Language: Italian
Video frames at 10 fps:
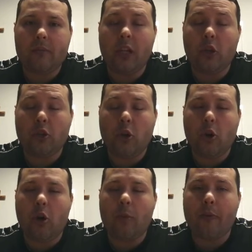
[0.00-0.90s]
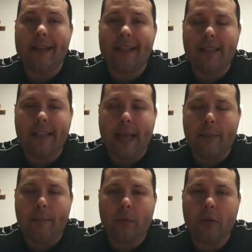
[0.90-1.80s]
il nostro corpo è il
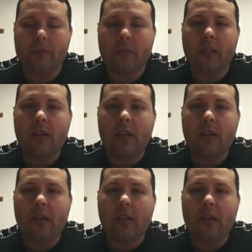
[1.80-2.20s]
tempio